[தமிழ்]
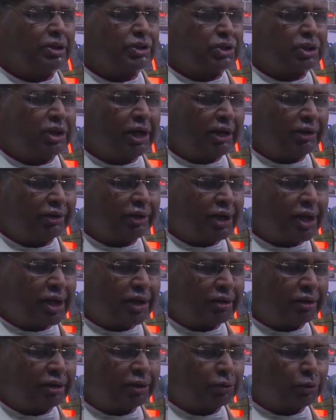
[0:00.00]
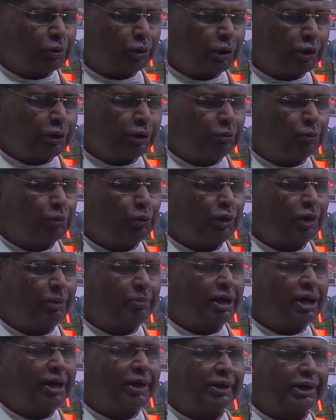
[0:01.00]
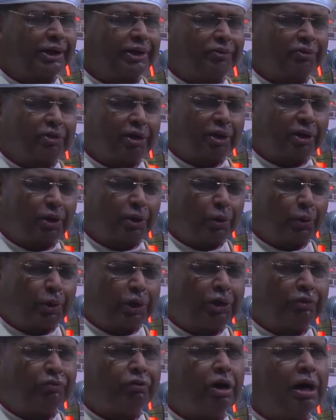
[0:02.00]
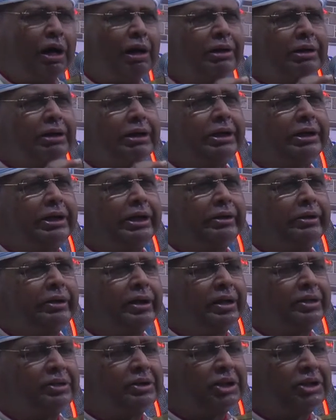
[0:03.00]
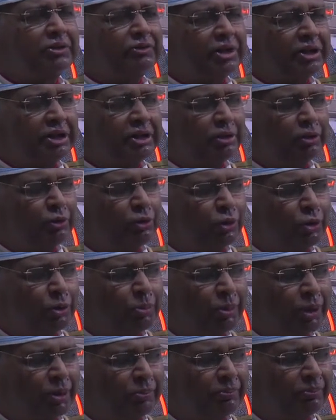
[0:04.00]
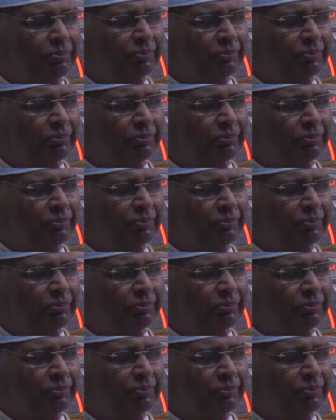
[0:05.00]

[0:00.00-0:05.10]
சாதாரண தொழிலின் மூலமாக தங்களுடைய வாழ்க்கையை நடத்தியவரின் குடும்பம்